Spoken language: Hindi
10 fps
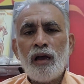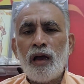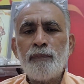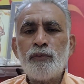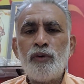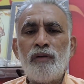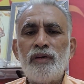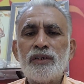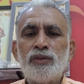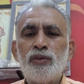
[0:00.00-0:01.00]
आपको
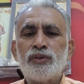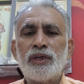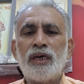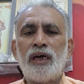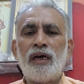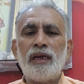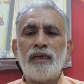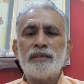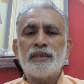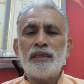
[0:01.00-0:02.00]
अवलश गोत्र का
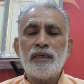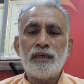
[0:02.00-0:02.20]
अलग से